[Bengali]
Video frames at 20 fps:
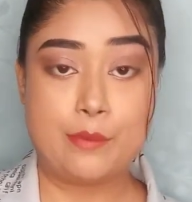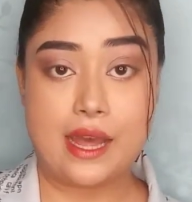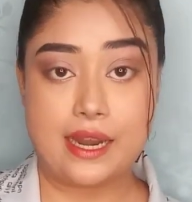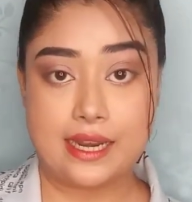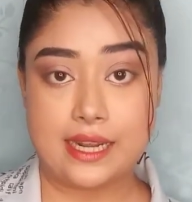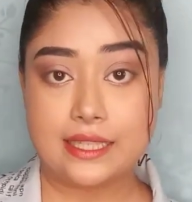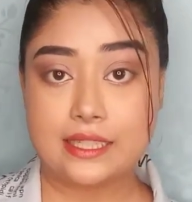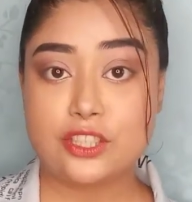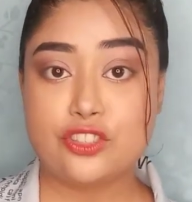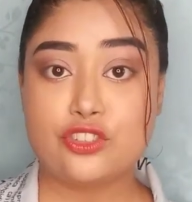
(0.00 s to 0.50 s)

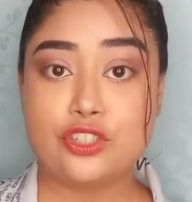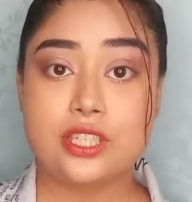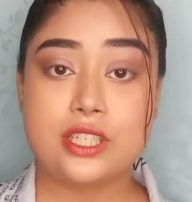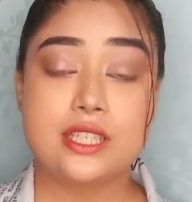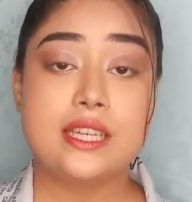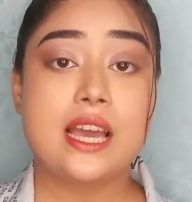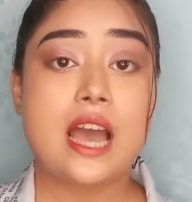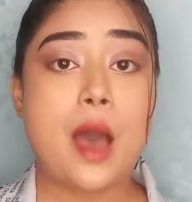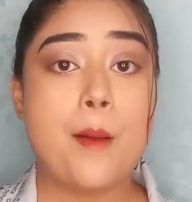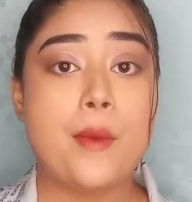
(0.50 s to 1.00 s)

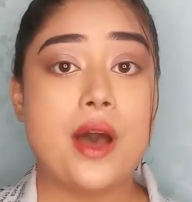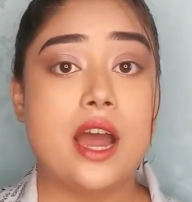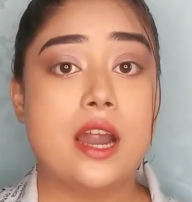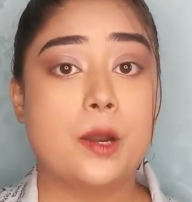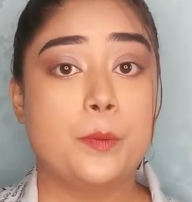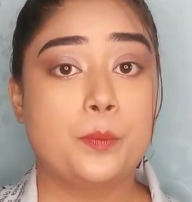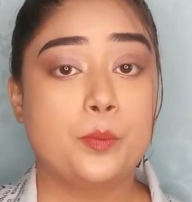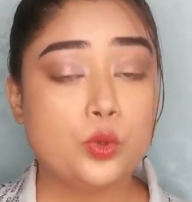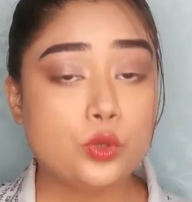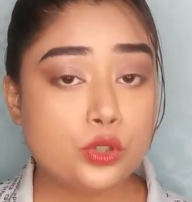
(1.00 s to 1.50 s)
বানাচ্ছি
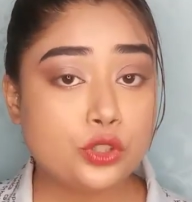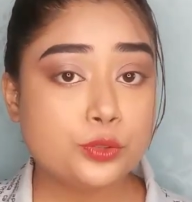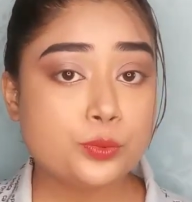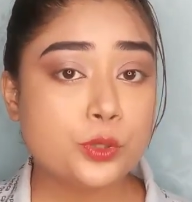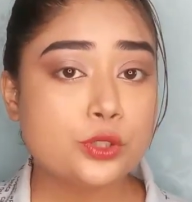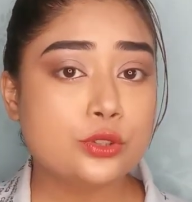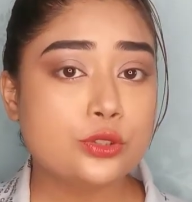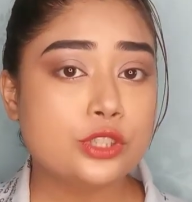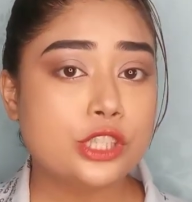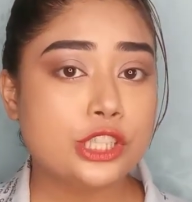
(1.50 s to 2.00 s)
আমার পুরুষ
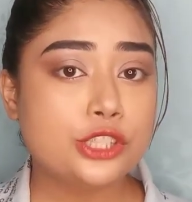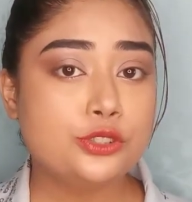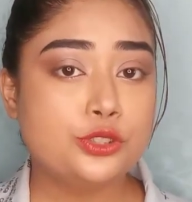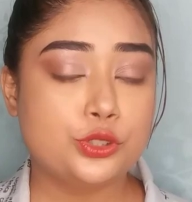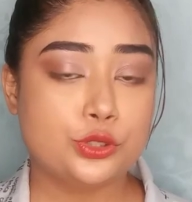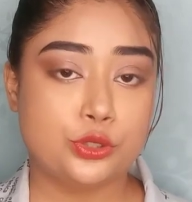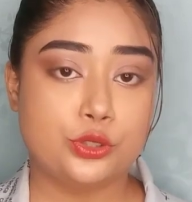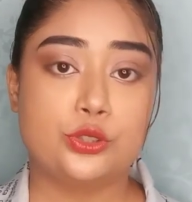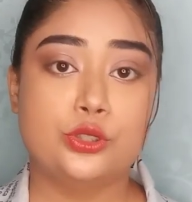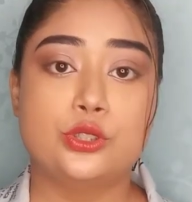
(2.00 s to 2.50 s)
বন্ধুদের
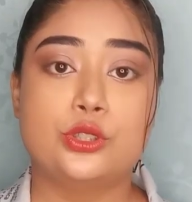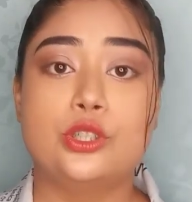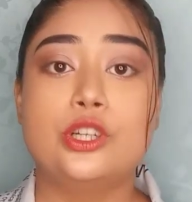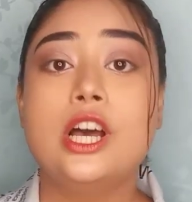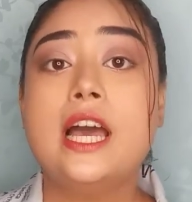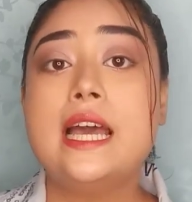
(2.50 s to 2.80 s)
জন্য